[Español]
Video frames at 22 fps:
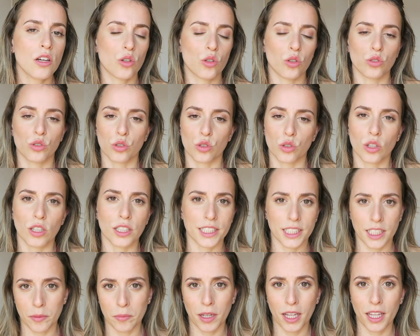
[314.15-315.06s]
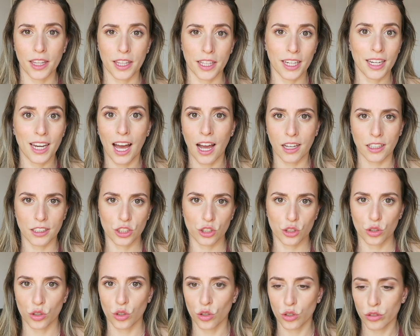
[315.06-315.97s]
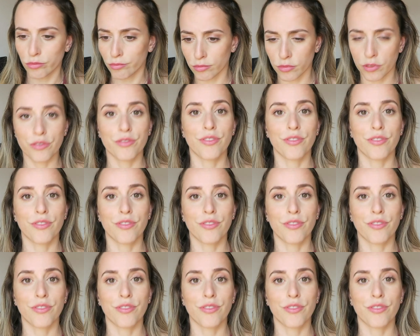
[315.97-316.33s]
con todo el tema de la gestión